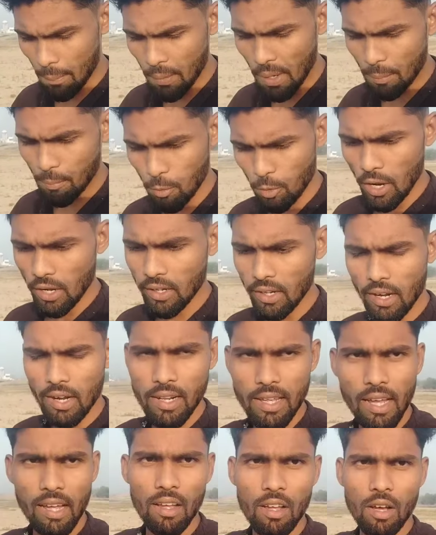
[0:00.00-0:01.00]
आपने पूरा
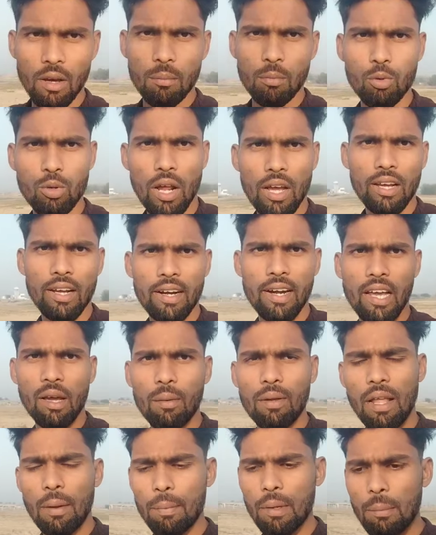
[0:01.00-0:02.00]
कर लिया पूरा
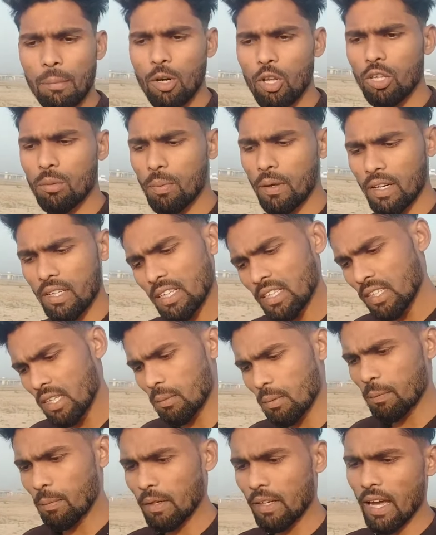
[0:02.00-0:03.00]
करने के बाद आपके वीडियोस पर
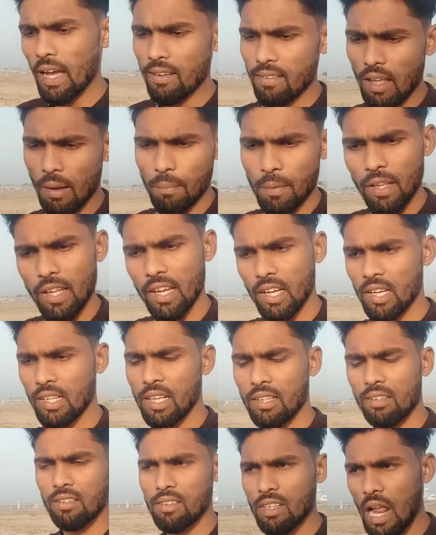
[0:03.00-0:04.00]
किसी भी प्रकार से आपने एक
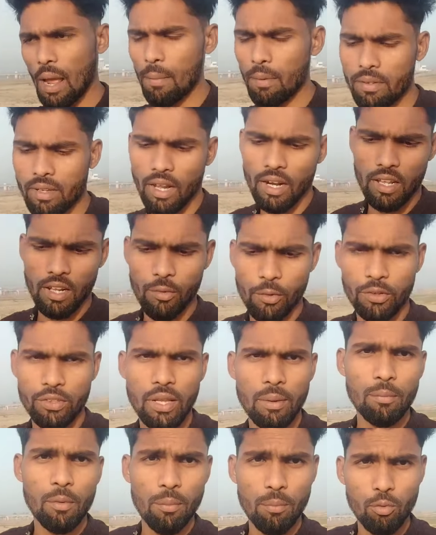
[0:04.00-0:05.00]
हज़ार सब्सक्राइबर चार हज़ार
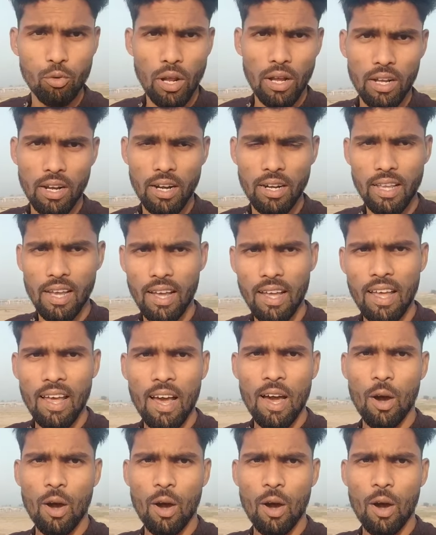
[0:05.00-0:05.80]
उस टाइम को पूरा कर लिया